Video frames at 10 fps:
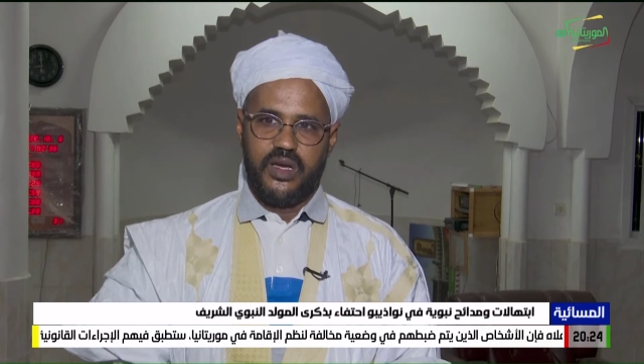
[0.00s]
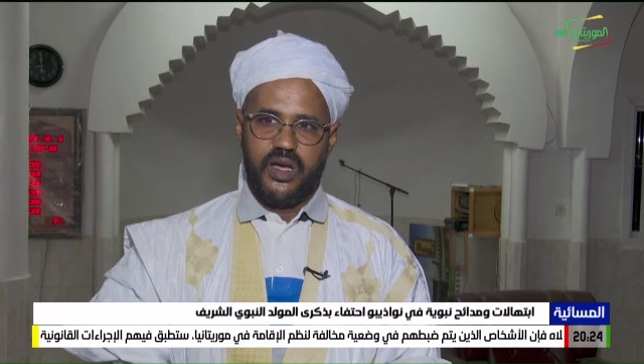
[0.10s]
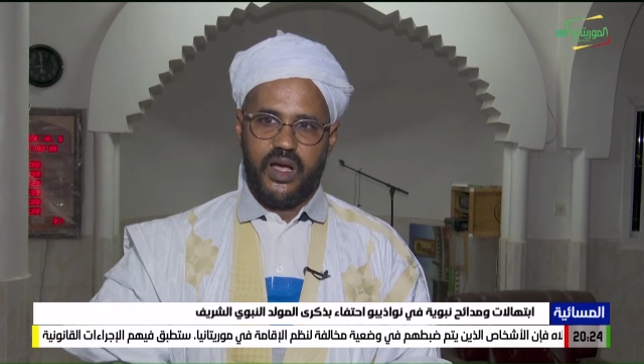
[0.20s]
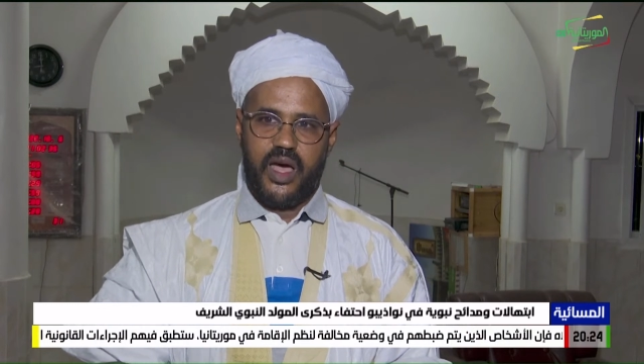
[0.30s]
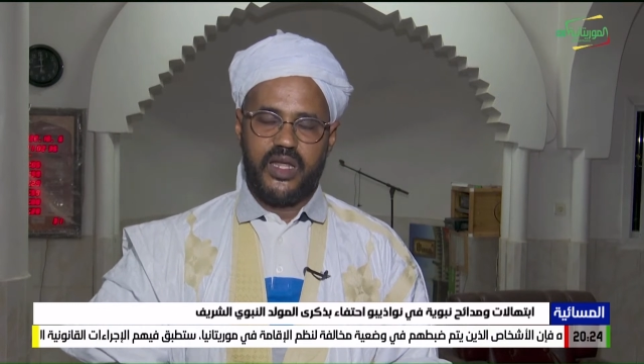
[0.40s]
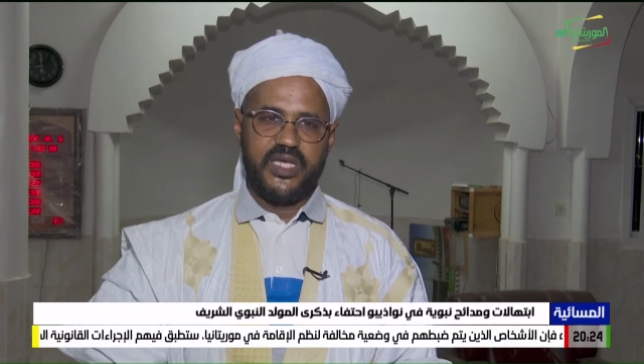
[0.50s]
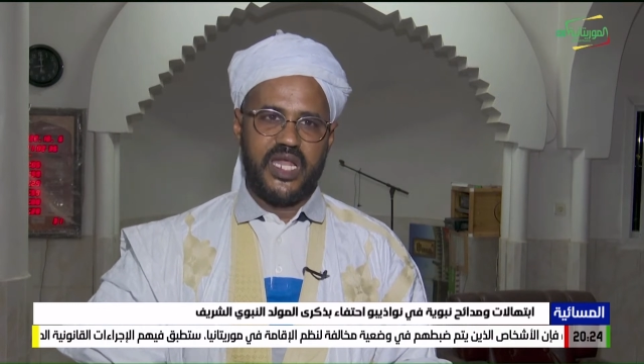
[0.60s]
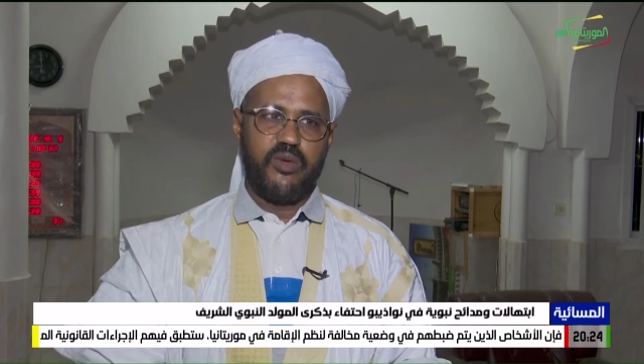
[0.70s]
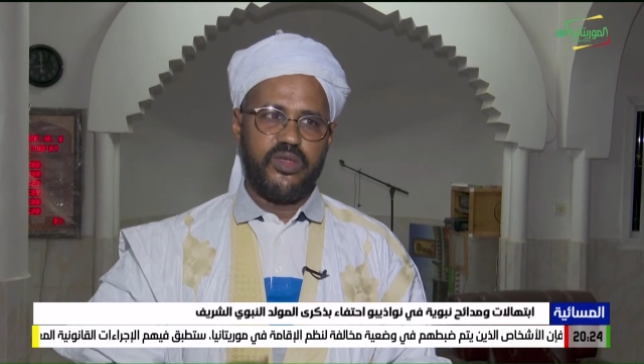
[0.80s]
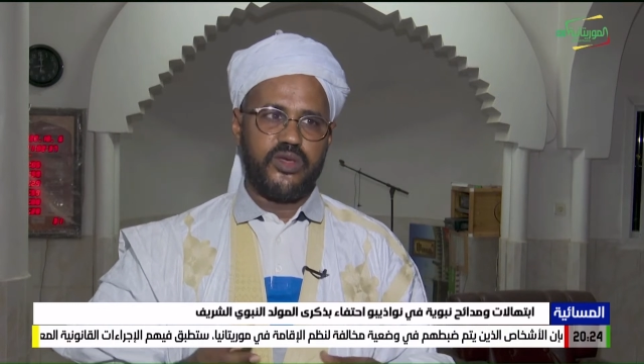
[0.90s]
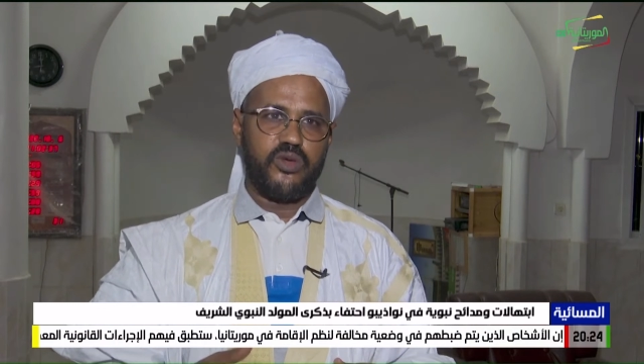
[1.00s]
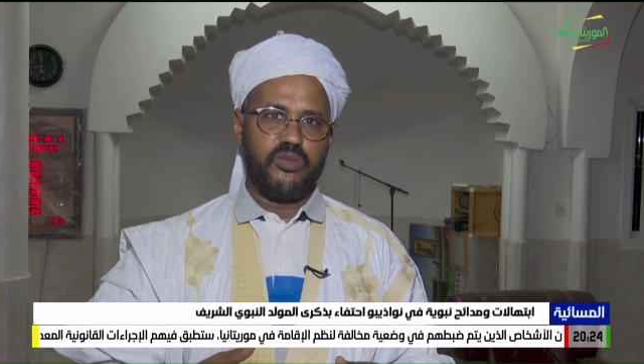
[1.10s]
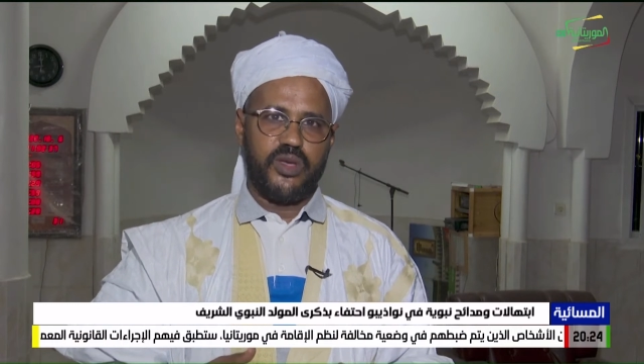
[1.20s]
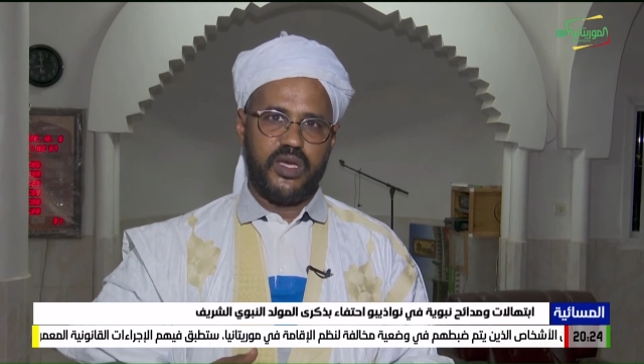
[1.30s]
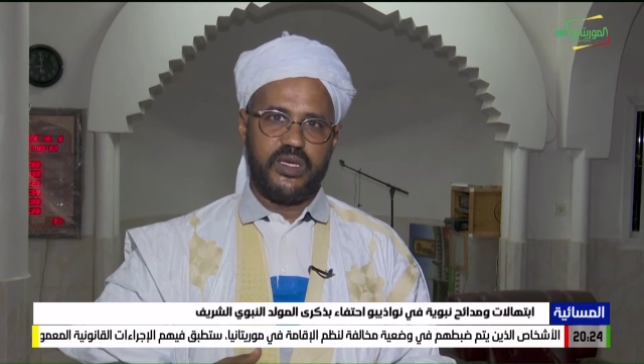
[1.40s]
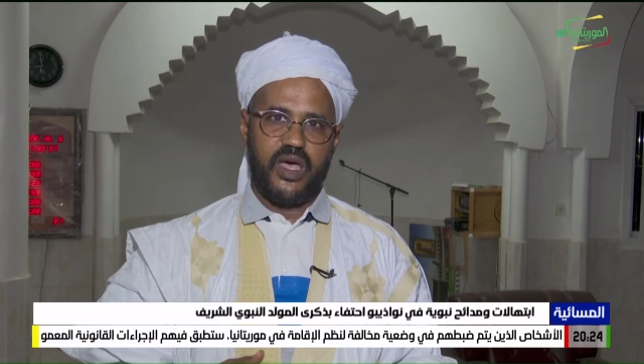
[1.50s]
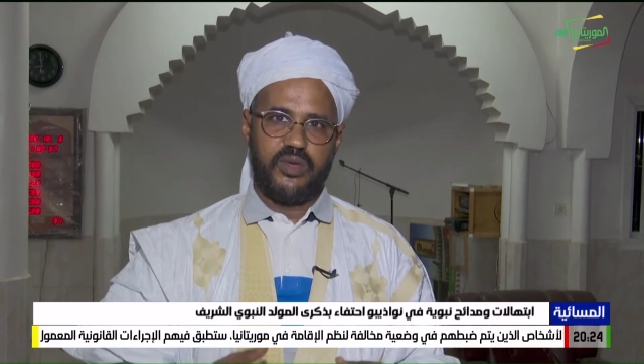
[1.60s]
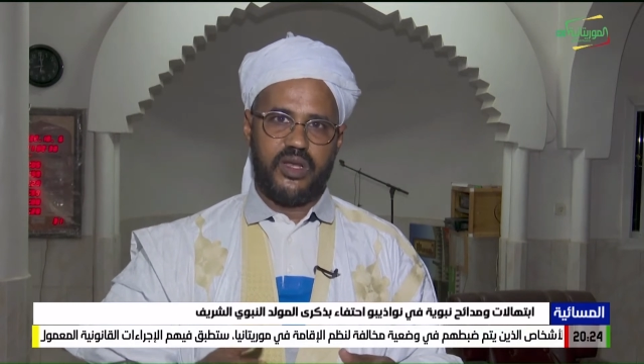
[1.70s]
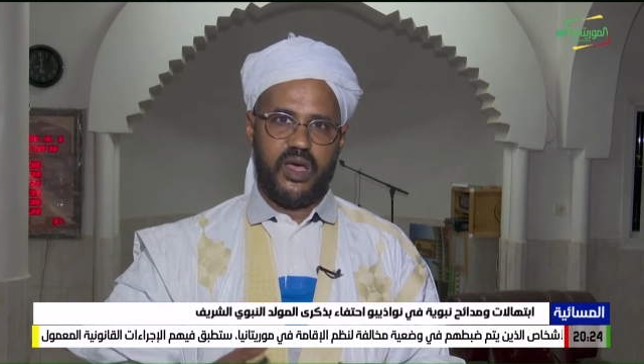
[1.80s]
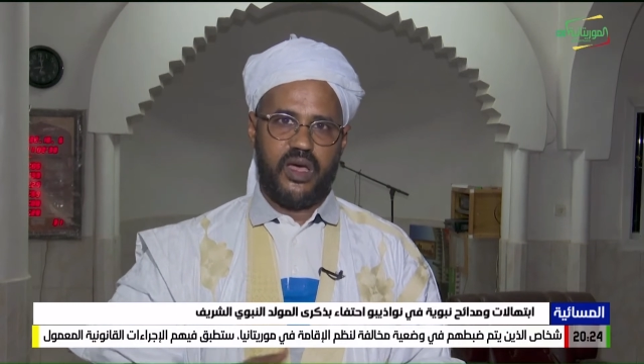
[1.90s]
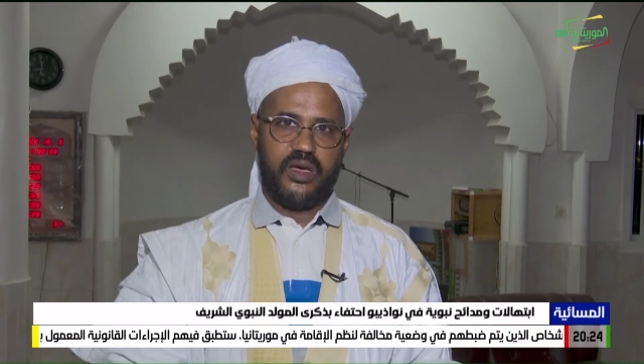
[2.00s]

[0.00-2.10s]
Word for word: قال تعالى وذكرهم بأيام الله